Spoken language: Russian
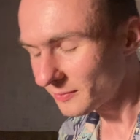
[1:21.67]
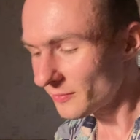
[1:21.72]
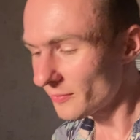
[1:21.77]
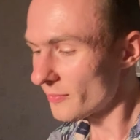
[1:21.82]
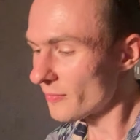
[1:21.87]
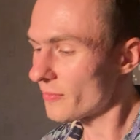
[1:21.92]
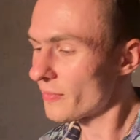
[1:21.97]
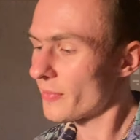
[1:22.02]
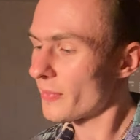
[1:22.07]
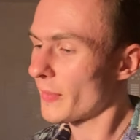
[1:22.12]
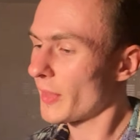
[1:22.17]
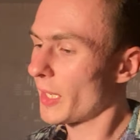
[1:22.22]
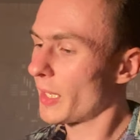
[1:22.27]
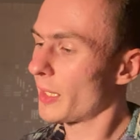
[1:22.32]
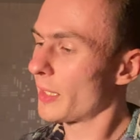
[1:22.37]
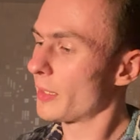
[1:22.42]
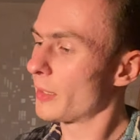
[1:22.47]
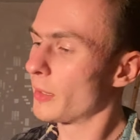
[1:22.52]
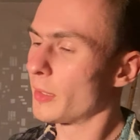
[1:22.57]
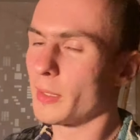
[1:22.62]

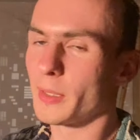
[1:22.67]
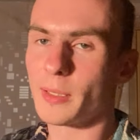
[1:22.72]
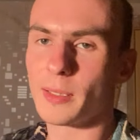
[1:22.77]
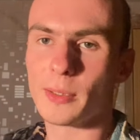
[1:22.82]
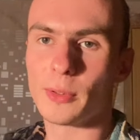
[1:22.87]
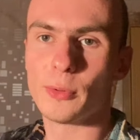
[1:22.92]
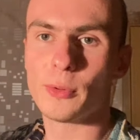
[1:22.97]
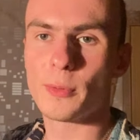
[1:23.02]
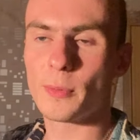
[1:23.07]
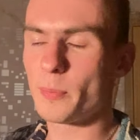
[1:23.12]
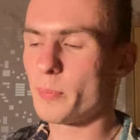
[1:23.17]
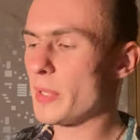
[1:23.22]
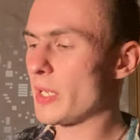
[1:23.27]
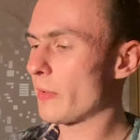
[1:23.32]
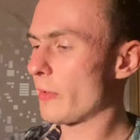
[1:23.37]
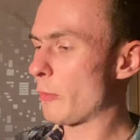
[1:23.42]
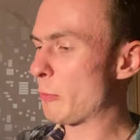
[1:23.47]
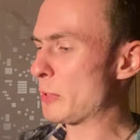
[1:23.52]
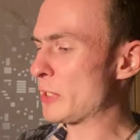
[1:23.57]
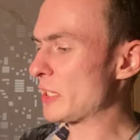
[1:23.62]
Ну,
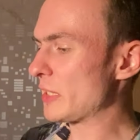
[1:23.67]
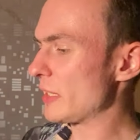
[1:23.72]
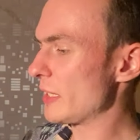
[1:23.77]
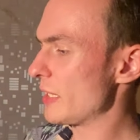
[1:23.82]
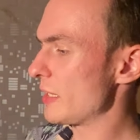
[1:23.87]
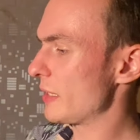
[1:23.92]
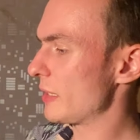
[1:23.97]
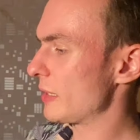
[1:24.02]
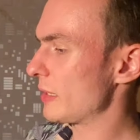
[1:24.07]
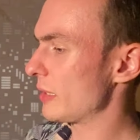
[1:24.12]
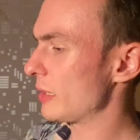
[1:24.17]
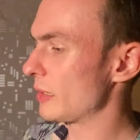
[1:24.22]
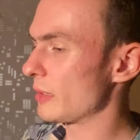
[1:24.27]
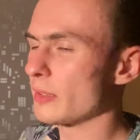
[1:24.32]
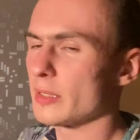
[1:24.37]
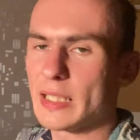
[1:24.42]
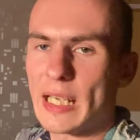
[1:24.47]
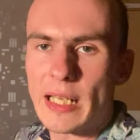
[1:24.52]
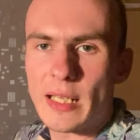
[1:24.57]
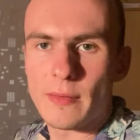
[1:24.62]
первое впечатление,
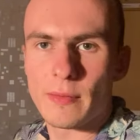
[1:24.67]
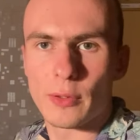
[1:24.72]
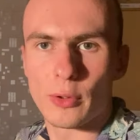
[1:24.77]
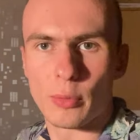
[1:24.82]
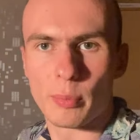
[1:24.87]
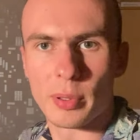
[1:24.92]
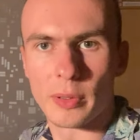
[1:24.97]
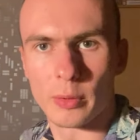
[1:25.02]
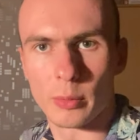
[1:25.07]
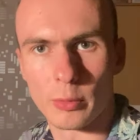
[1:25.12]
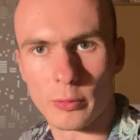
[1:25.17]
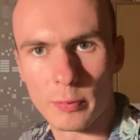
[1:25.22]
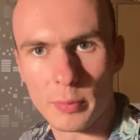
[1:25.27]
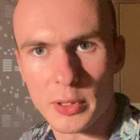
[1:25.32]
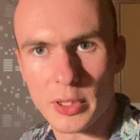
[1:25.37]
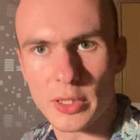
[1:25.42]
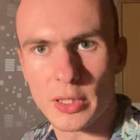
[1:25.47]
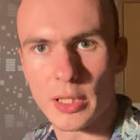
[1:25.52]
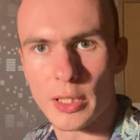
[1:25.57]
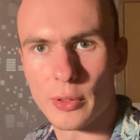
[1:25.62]
я не верю первому
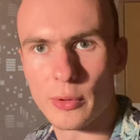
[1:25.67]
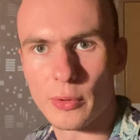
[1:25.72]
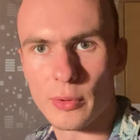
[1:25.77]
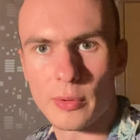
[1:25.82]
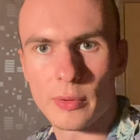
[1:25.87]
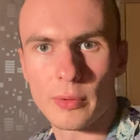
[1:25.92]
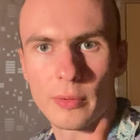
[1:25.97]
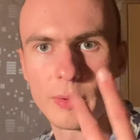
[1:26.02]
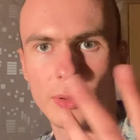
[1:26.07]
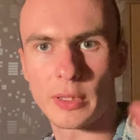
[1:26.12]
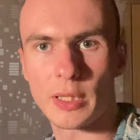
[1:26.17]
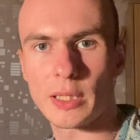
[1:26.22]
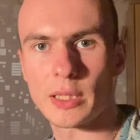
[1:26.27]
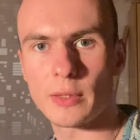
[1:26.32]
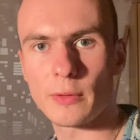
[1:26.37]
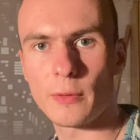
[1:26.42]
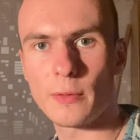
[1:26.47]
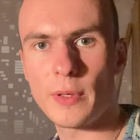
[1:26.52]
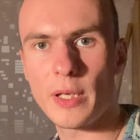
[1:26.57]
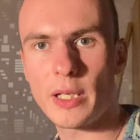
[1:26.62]
впечатлению. Вот если
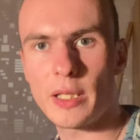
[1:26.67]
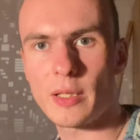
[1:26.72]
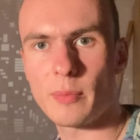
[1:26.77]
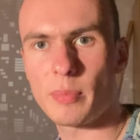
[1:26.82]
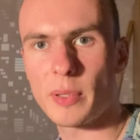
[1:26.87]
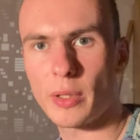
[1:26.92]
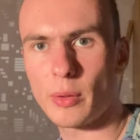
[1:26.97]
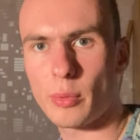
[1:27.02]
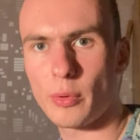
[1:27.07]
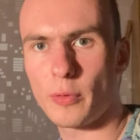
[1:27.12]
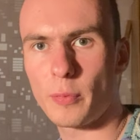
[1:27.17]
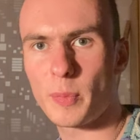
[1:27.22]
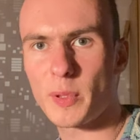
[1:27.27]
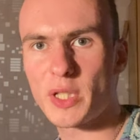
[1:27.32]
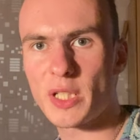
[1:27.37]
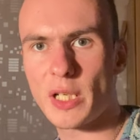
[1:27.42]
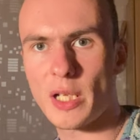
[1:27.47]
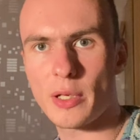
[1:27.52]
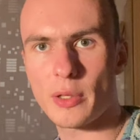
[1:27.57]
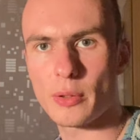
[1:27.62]
вы верите первому
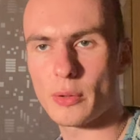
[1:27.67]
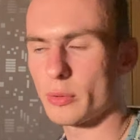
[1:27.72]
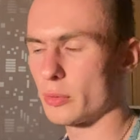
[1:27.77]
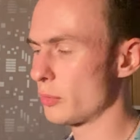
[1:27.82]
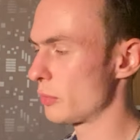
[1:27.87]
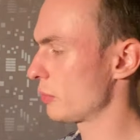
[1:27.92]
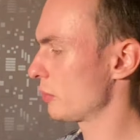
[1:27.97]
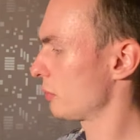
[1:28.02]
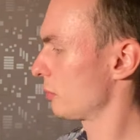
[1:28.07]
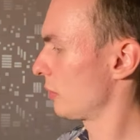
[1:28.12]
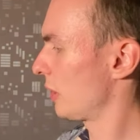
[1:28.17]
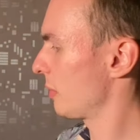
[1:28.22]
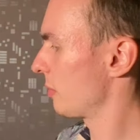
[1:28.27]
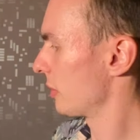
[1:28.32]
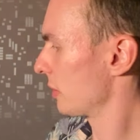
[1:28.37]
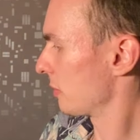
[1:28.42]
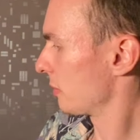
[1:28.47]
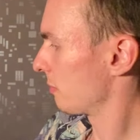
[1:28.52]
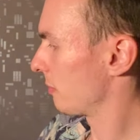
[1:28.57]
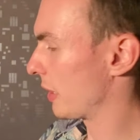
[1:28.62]
впечатлению, то ну, как
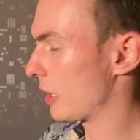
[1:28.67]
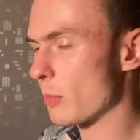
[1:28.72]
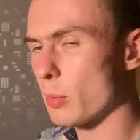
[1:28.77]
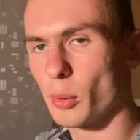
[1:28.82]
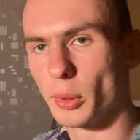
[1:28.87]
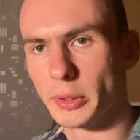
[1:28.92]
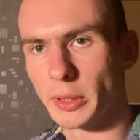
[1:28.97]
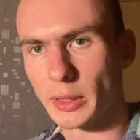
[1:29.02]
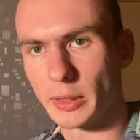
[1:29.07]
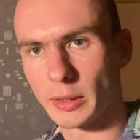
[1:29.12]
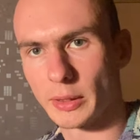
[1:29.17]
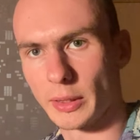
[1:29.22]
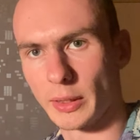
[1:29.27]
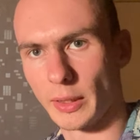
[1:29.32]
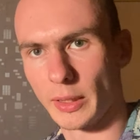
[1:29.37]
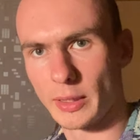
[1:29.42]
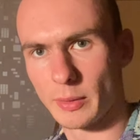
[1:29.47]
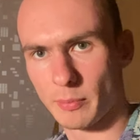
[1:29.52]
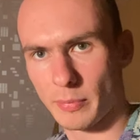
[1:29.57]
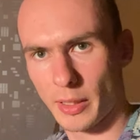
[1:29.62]
бы поработайте
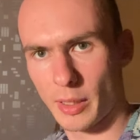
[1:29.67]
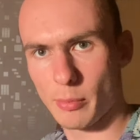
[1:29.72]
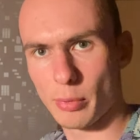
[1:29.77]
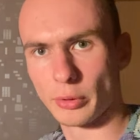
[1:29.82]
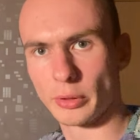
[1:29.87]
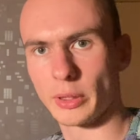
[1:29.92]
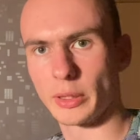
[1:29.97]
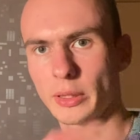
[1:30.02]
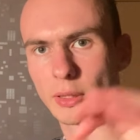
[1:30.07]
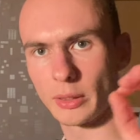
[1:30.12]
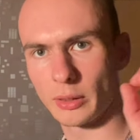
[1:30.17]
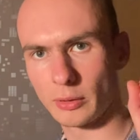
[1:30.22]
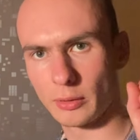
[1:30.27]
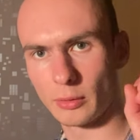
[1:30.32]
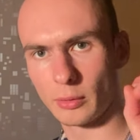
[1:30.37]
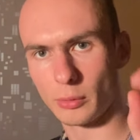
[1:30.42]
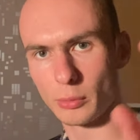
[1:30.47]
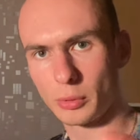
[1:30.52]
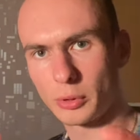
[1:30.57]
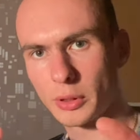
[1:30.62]
над этим, поработайте.
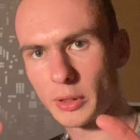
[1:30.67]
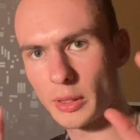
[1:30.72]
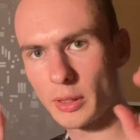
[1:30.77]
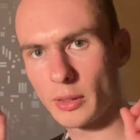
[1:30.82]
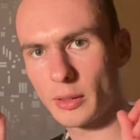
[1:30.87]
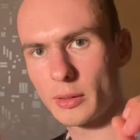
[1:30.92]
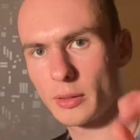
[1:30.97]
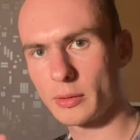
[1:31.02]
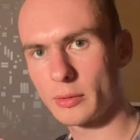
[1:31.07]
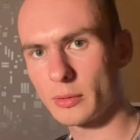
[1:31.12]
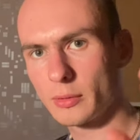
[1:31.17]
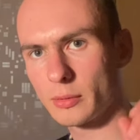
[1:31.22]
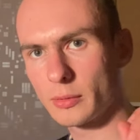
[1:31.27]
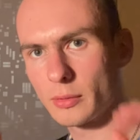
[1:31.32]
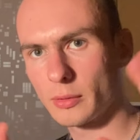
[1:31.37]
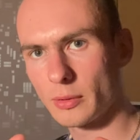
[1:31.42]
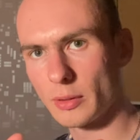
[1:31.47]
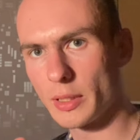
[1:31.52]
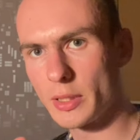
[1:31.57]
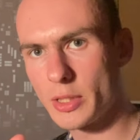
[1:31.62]
Нужно
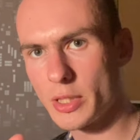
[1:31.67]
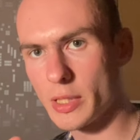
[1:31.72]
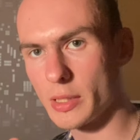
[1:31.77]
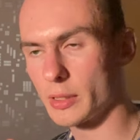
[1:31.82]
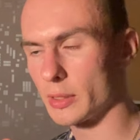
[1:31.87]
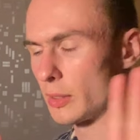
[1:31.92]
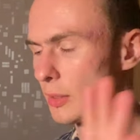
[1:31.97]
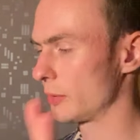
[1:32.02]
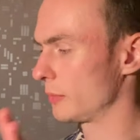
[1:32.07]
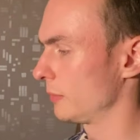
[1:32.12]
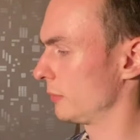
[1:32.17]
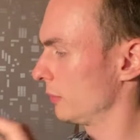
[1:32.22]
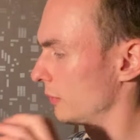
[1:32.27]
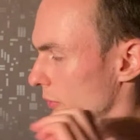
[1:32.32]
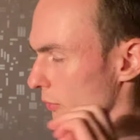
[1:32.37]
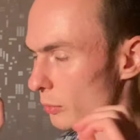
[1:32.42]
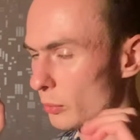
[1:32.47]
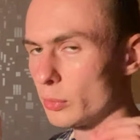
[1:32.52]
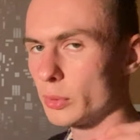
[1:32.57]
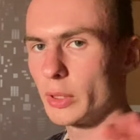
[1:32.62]
лечиться,
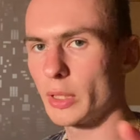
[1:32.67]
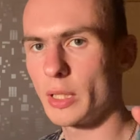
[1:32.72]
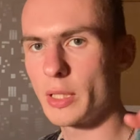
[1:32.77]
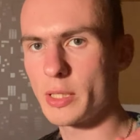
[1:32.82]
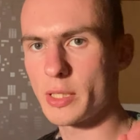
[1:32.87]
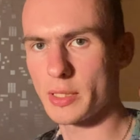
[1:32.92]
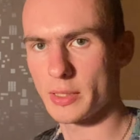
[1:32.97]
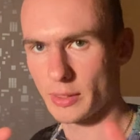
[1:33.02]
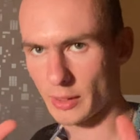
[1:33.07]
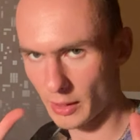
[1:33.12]
нужно лечиться.